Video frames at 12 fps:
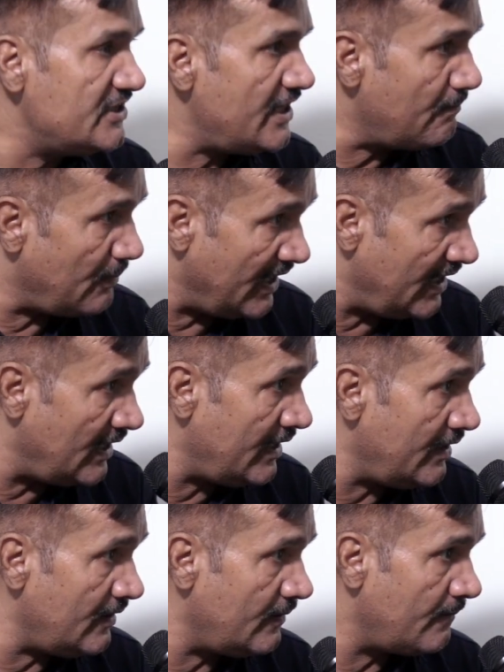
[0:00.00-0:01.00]
ये बैल
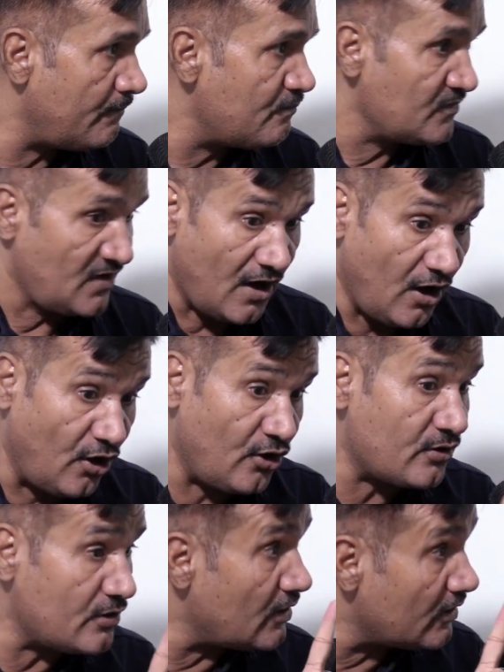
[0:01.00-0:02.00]
हैं और